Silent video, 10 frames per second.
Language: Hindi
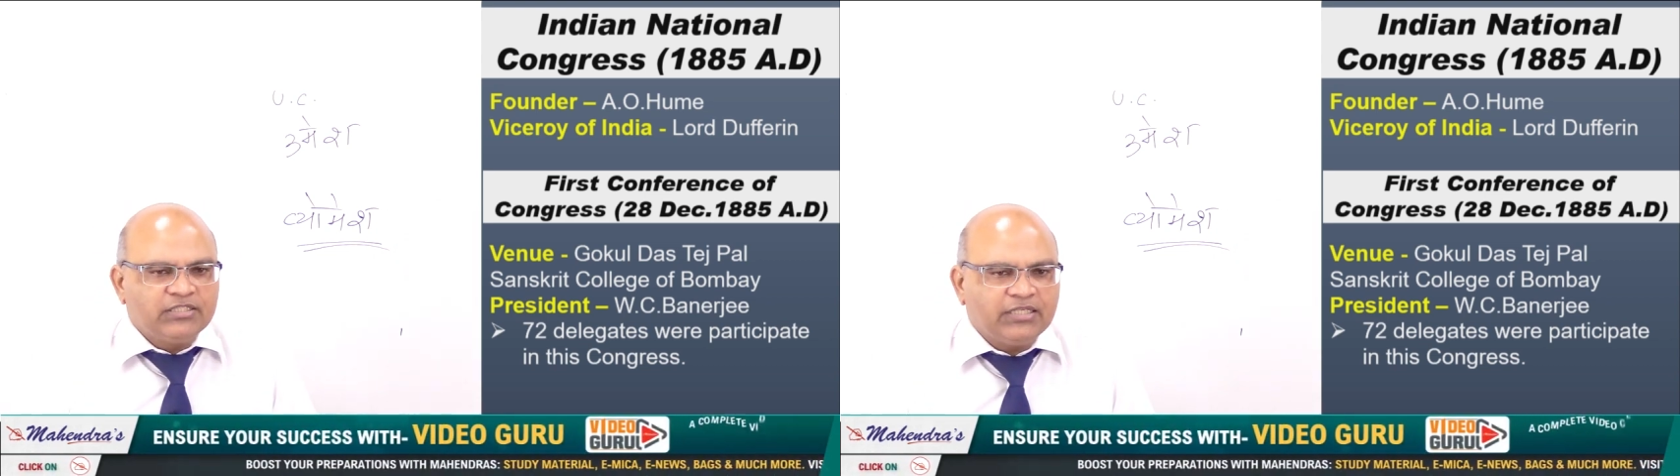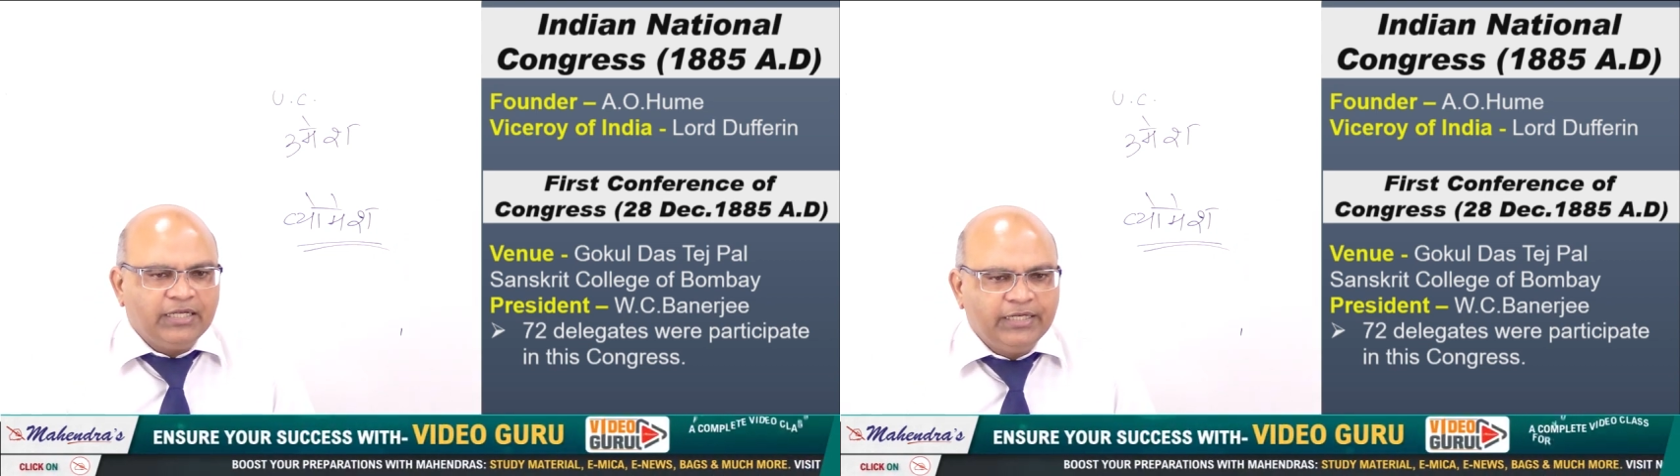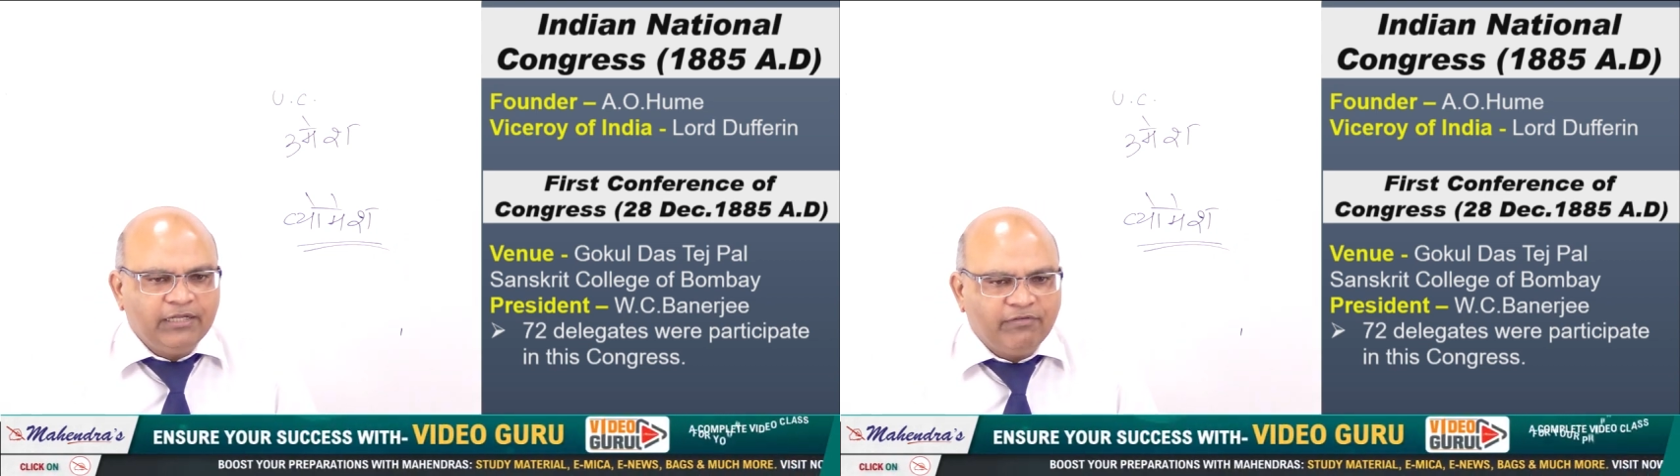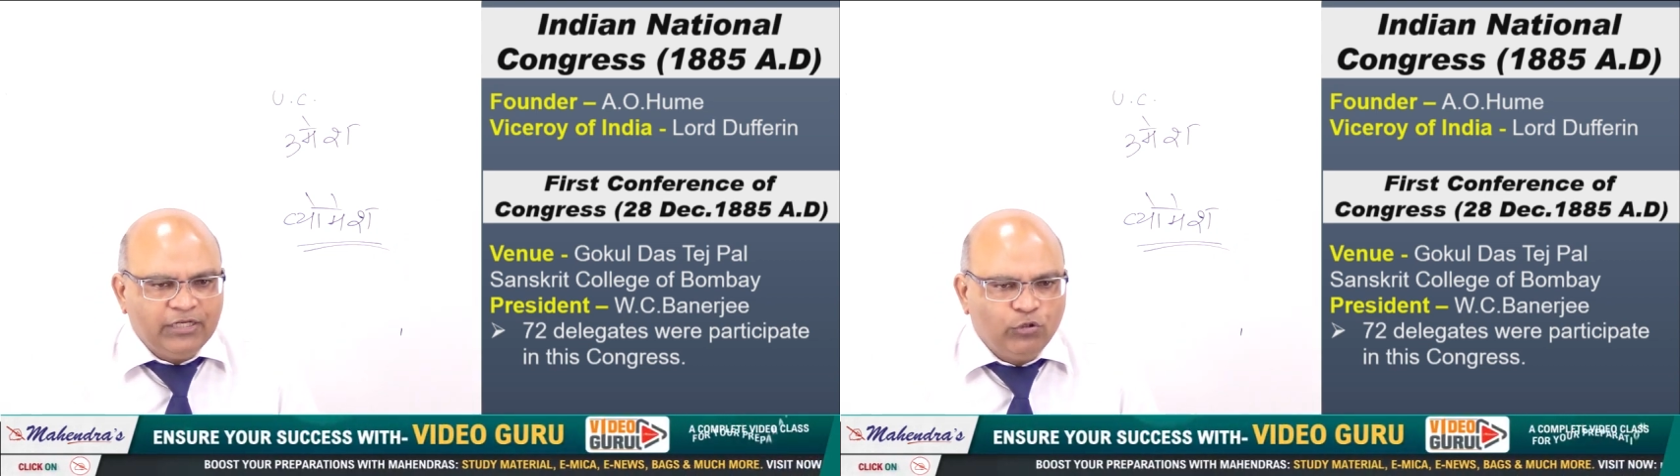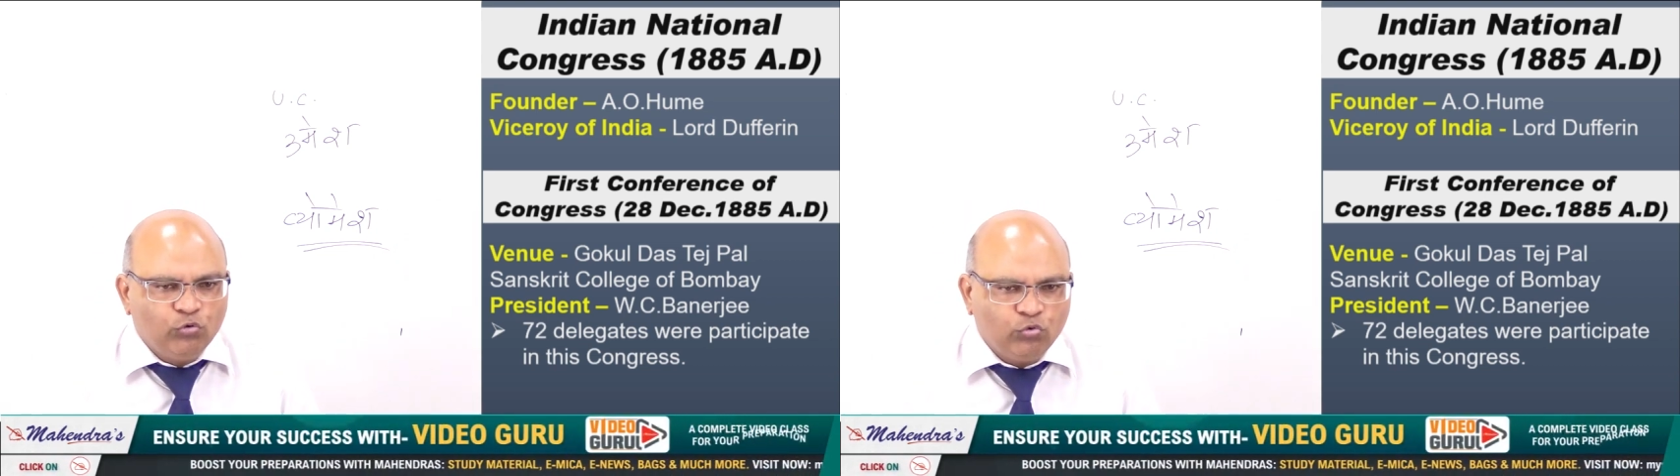हिस्सा लेने
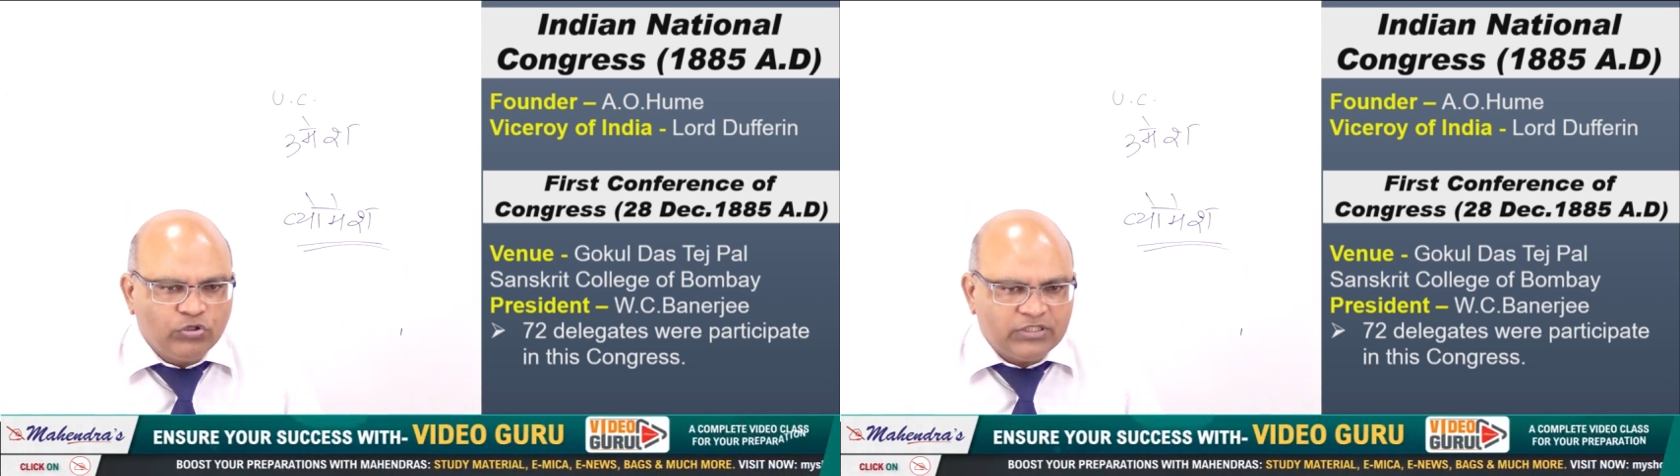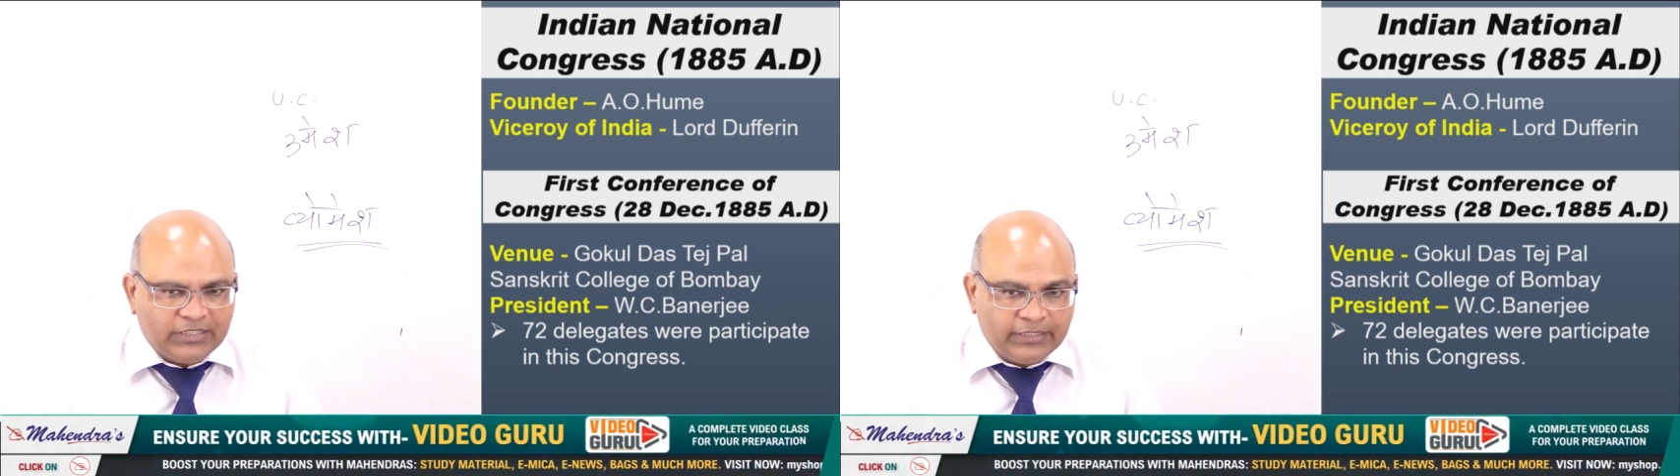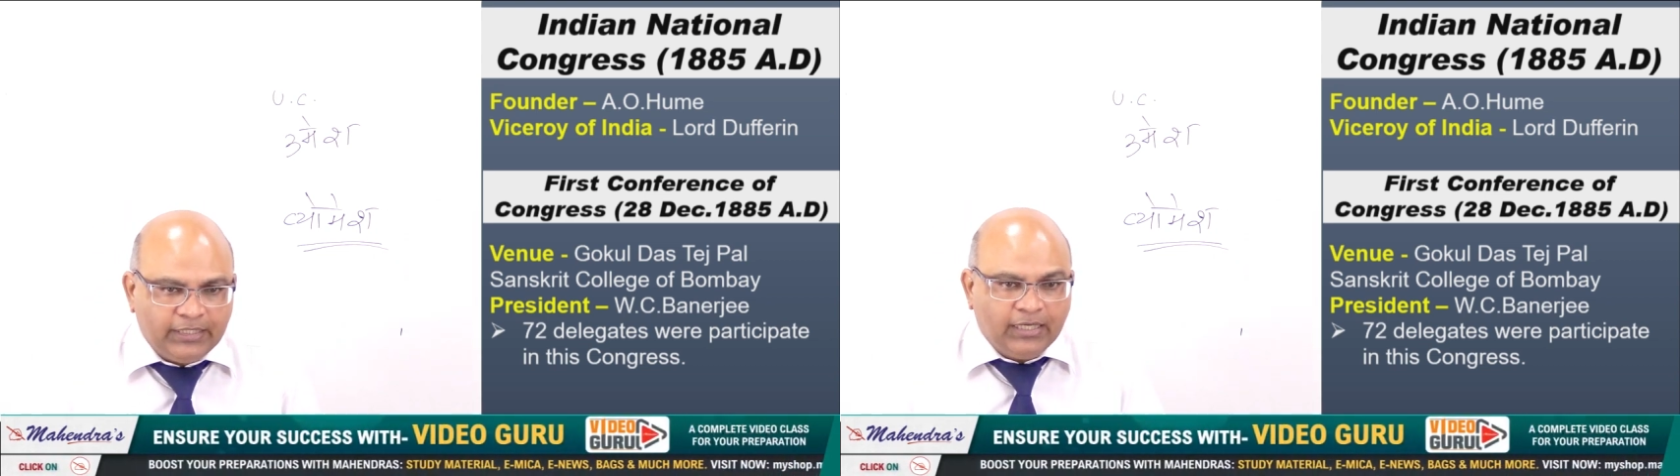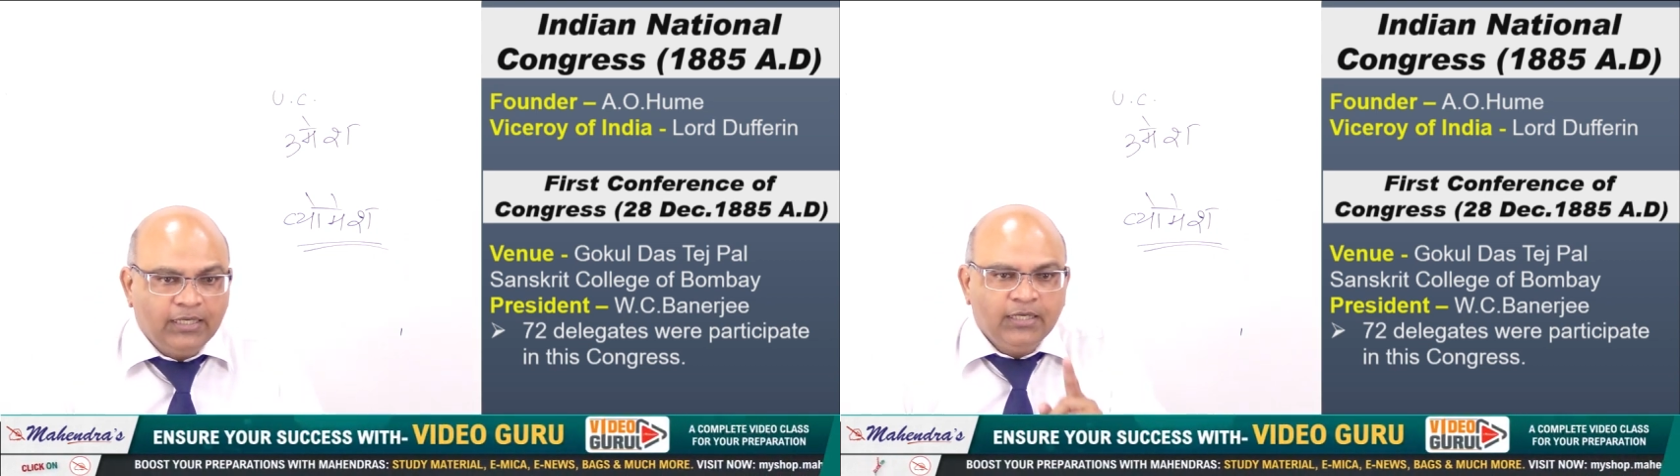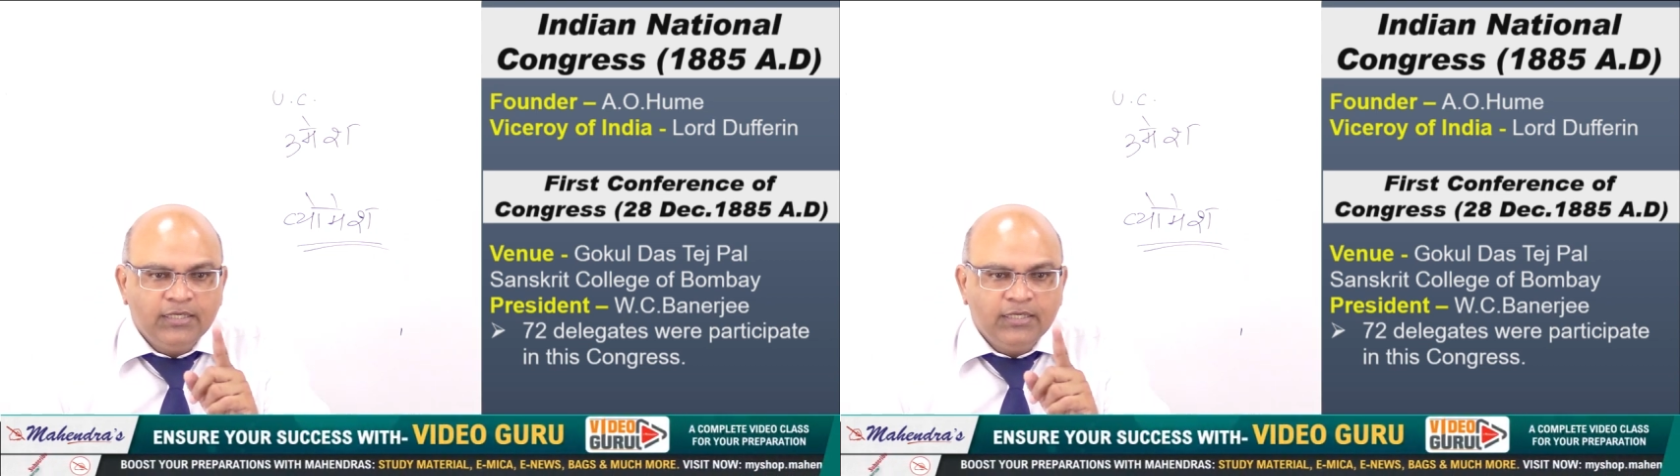वाले लोगों की संख्या